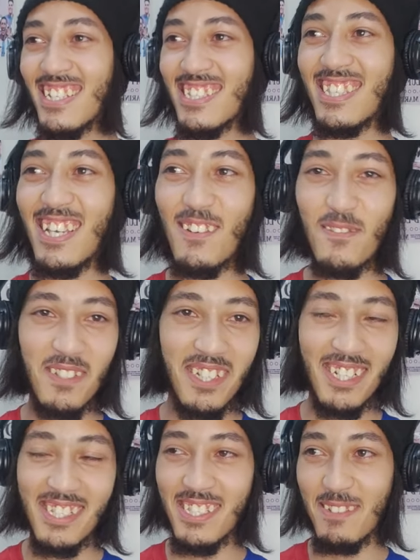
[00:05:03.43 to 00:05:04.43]
صافي
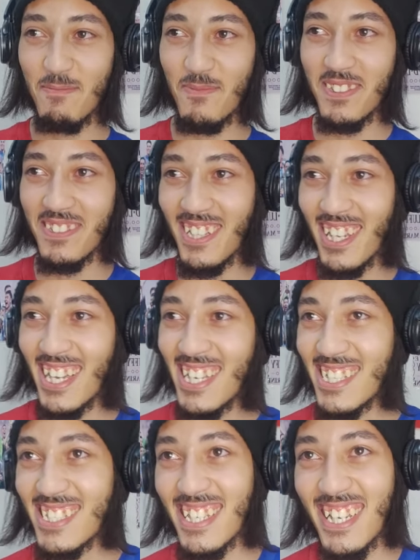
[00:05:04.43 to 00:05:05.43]
دات الشامبيون
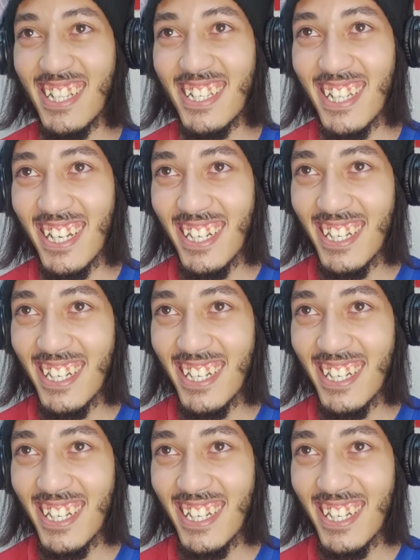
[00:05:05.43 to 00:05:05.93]
سالينا